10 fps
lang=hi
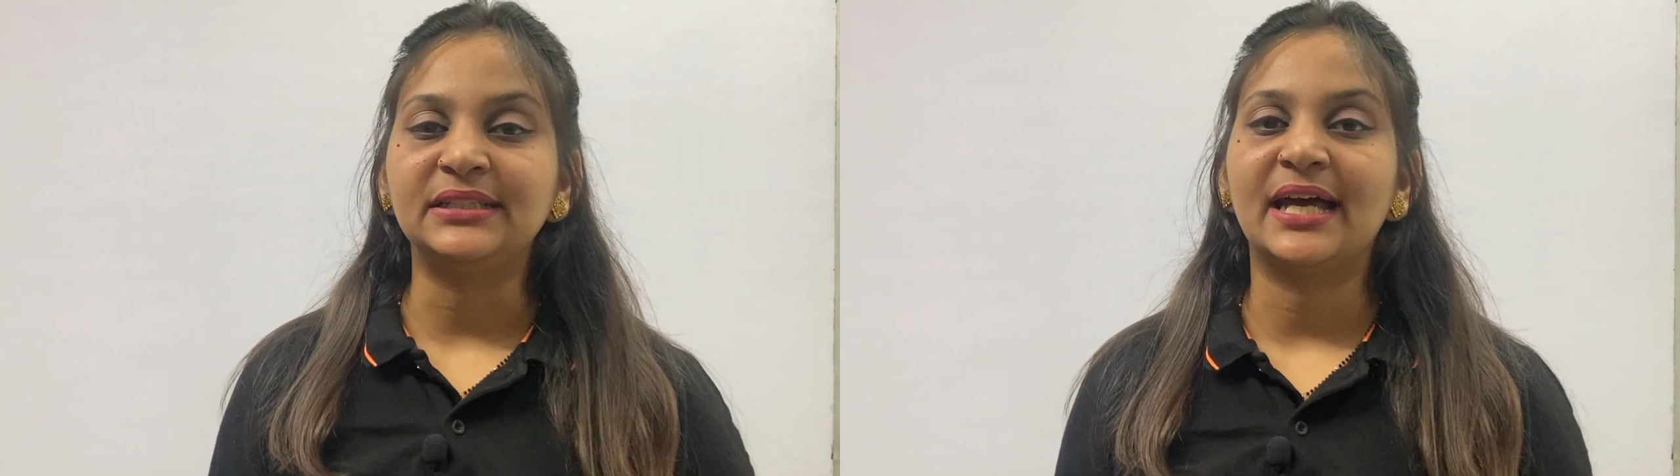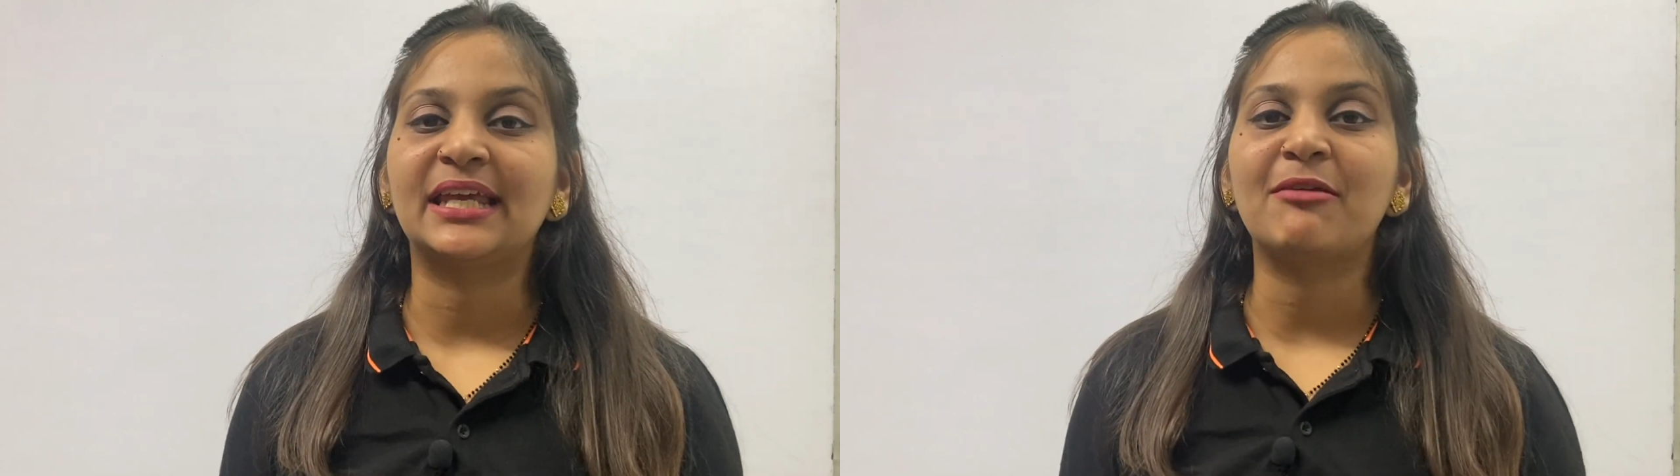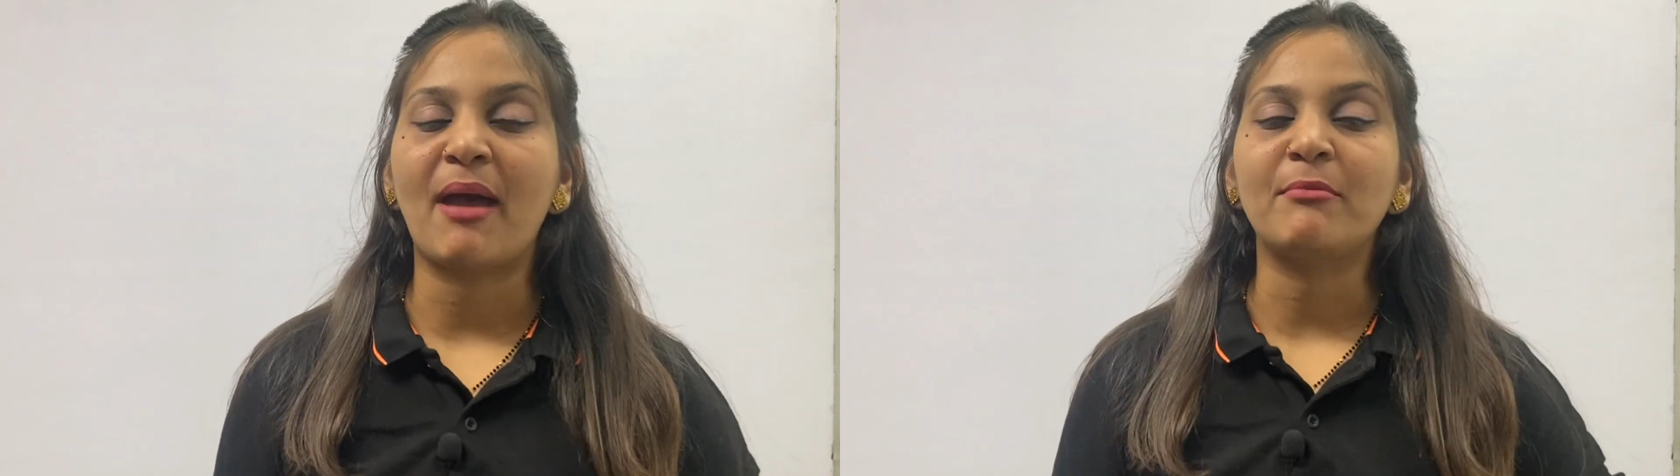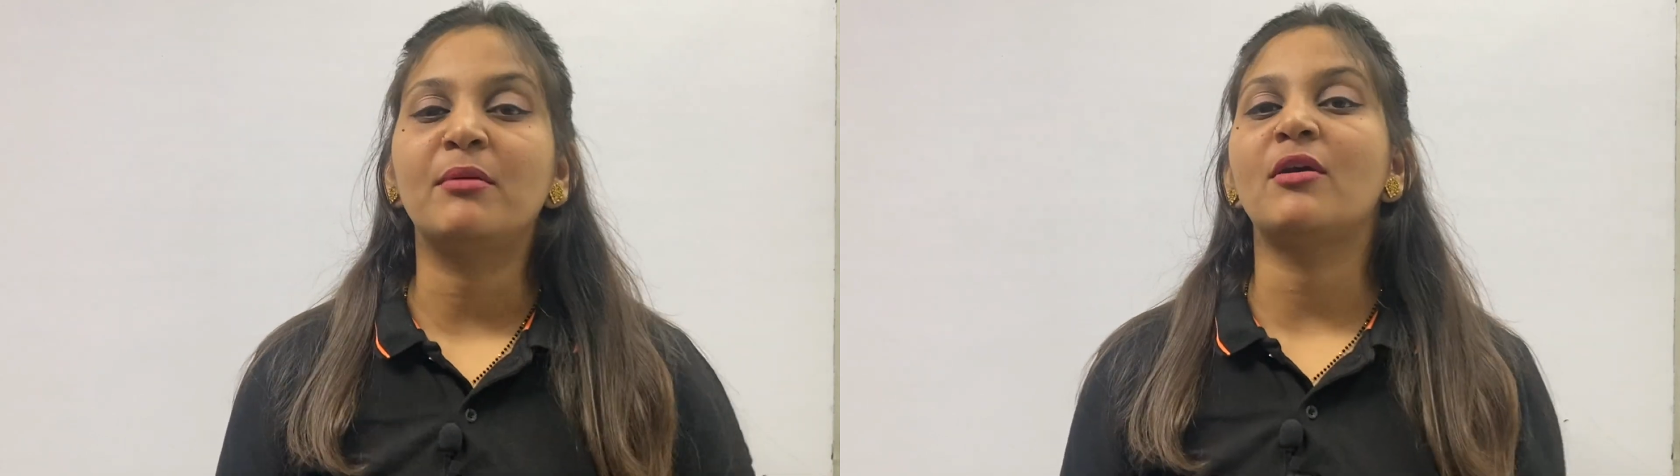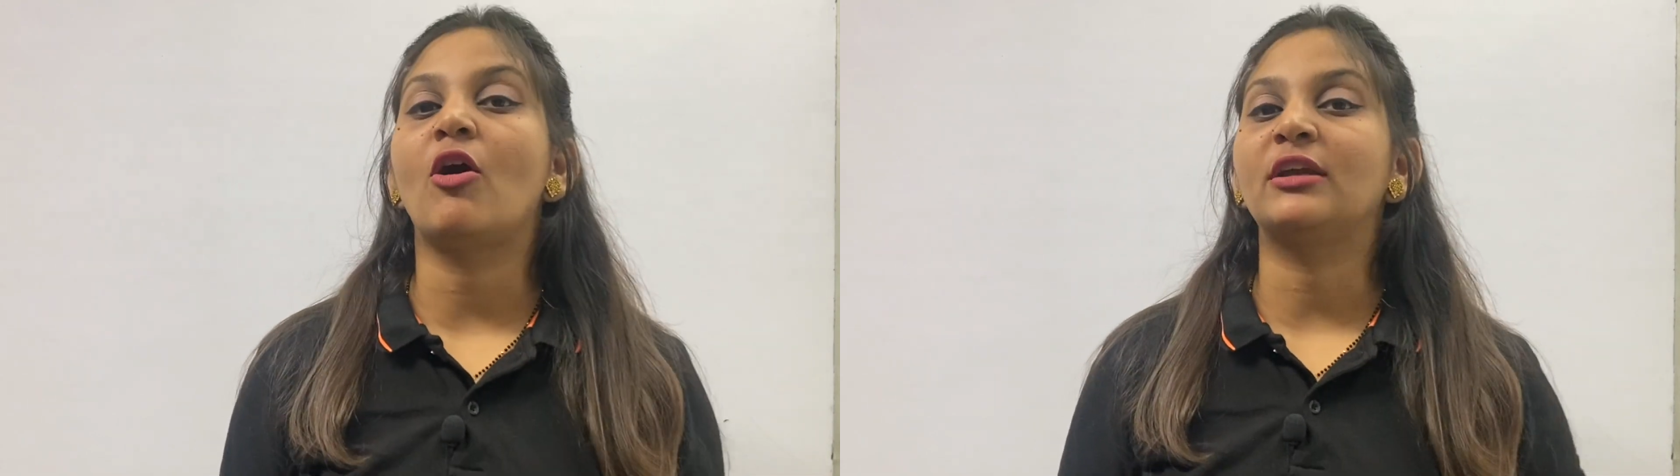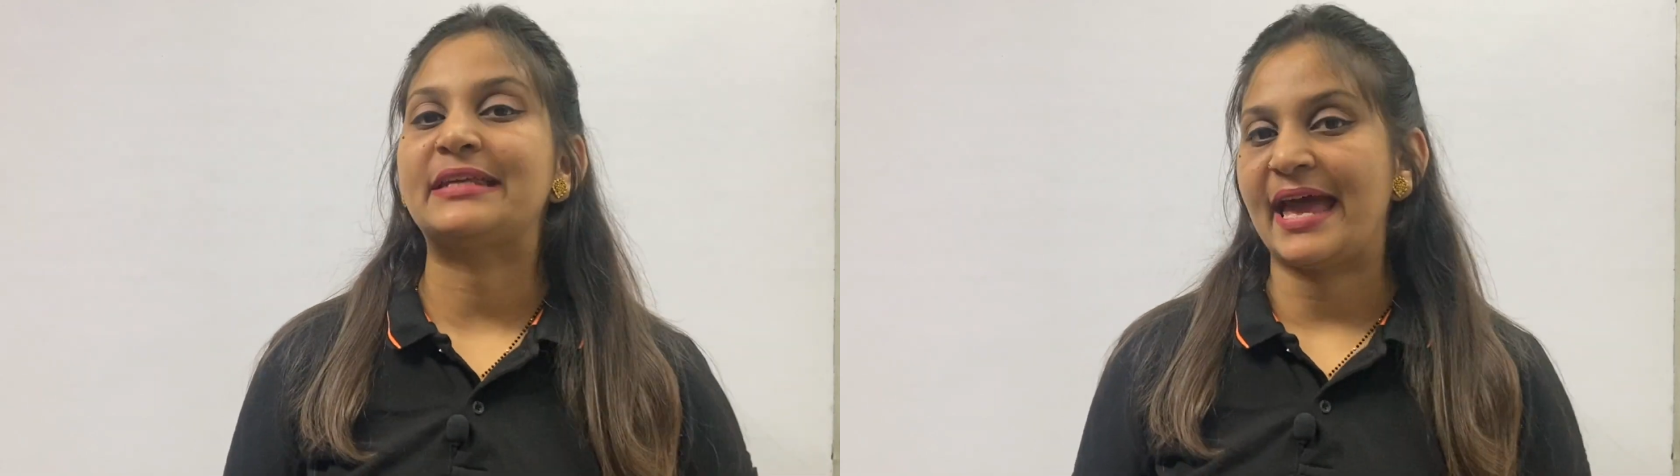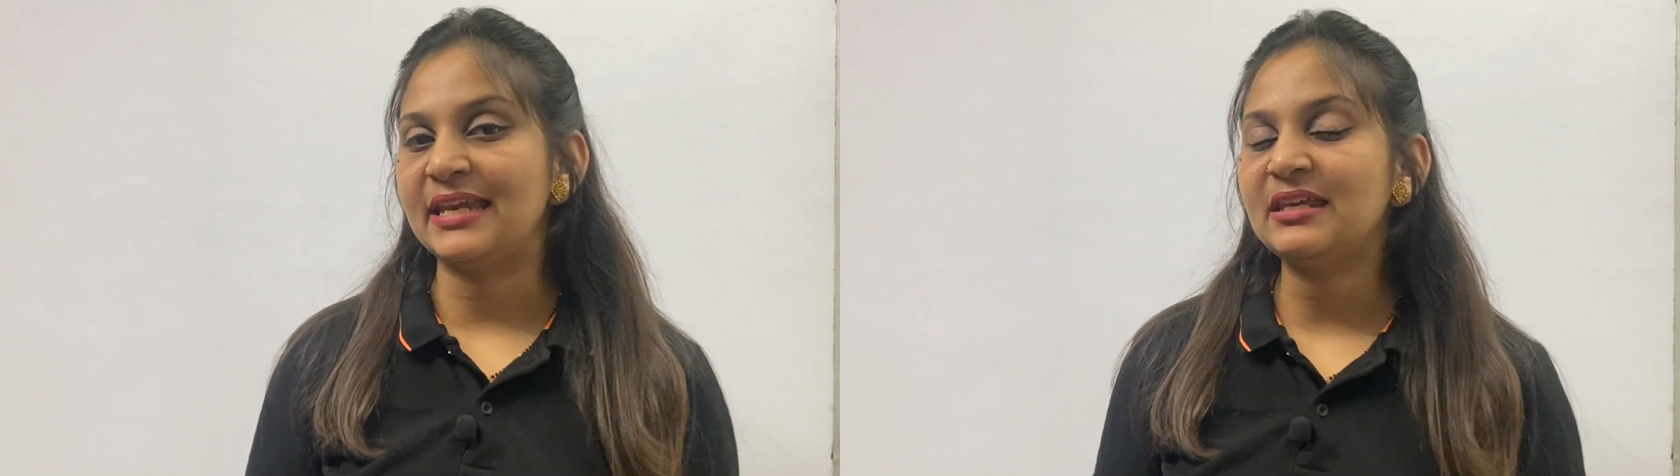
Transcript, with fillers: था कि मैम हमें ऑर्गेनिक